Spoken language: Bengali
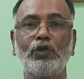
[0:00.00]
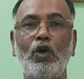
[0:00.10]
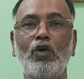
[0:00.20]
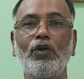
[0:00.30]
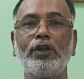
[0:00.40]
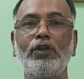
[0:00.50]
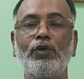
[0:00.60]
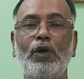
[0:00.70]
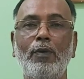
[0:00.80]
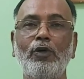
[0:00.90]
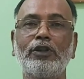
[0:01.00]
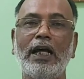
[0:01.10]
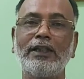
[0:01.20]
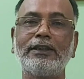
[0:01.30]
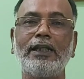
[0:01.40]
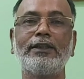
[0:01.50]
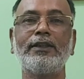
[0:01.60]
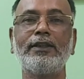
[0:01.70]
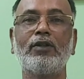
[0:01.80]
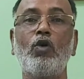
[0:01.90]
তখন কিন্তু এবং তার সাথে
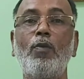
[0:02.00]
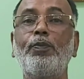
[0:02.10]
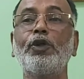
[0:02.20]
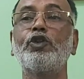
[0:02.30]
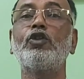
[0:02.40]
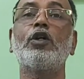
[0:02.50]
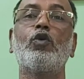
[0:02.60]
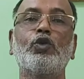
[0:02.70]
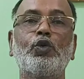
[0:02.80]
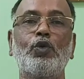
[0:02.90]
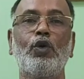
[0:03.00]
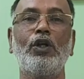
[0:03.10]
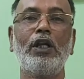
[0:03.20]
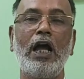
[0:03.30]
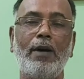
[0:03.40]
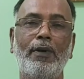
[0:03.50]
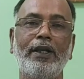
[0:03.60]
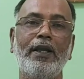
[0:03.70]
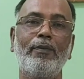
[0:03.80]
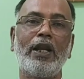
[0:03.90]
সাথে কম্প্রেশনটা কতটুকু আমার
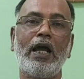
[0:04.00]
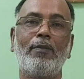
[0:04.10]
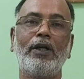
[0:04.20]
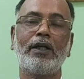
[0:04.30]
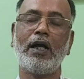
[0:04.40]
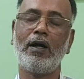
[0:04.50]
এমরা আমার